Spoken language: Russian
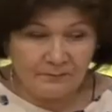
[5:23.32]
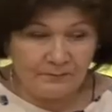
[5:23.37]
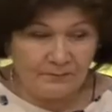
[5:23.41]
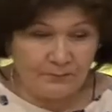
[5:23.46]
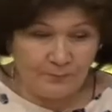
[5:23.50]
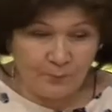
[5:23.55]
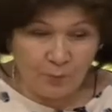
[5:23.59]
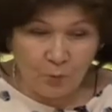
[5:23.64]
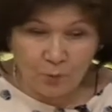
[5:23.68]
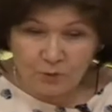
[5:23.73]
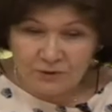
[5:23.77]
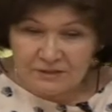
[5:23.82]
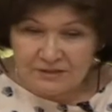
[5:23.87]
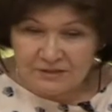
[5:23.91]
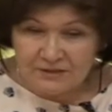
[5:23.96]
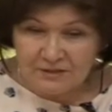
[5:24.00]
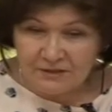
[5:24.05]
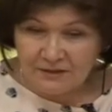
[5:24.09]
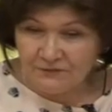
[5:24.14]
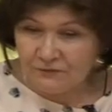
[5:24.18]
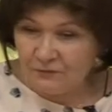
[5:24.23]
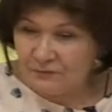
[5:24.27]

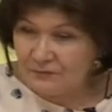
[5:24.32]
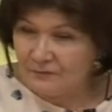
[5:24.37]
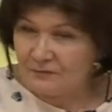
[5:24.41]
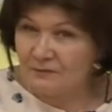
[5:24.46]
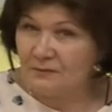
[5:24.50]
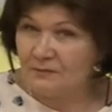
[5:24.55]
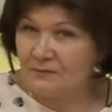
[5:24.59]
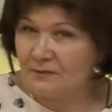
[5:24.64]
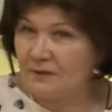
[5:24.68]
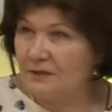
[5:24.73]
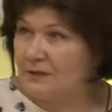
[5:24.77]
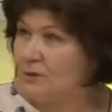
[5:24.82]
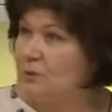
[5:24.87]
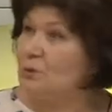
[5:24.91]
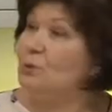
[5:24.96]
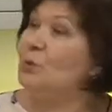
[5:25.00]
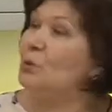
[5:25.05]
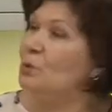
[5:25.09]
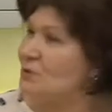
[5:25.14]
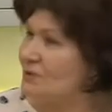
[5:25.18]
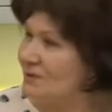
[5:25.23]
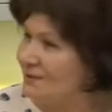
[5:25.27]
порциях или
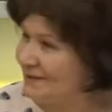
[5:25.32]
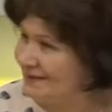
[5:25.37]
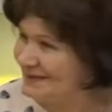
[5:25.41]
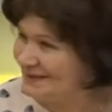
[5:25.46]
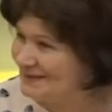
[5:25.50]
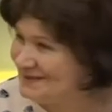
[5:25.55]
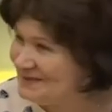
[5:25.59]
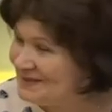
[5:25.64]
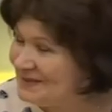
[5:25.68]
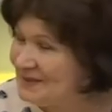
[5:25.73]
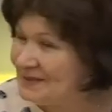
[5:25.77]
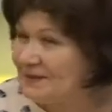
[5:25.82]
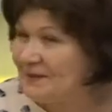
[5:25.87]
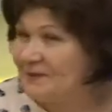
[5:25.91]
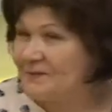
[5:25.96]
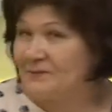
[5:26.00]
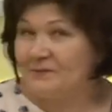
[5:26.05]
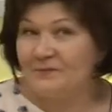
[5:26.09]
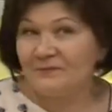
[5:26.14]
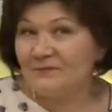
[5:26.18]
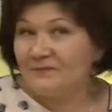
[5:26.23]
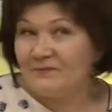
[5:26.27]
дозах.
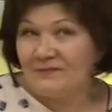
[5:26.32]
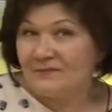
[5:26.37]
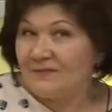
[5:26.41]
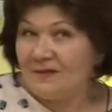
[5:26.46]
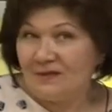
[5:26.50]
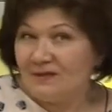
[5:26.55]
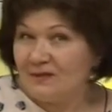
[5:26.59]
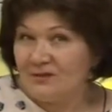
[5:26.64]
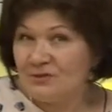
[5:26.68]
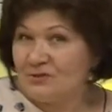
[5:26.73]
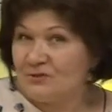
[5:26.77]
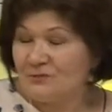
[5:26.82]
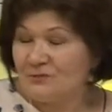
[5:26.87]
Угу. Ничего